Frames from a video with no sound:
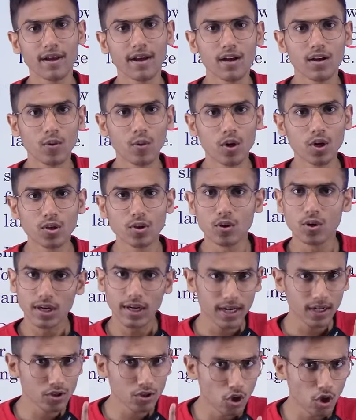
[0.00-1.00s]
कौन कौन
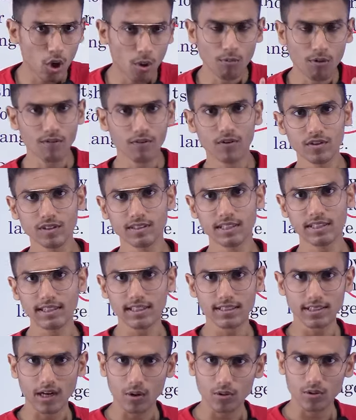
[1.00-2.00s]
एक तो होमोफोन्स जिनके
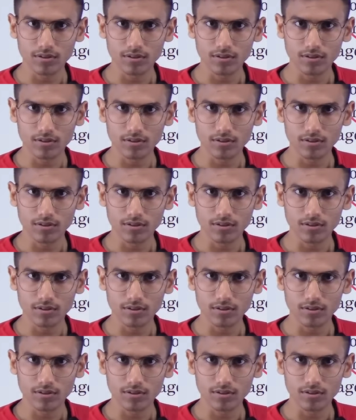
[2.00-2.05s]
साउंड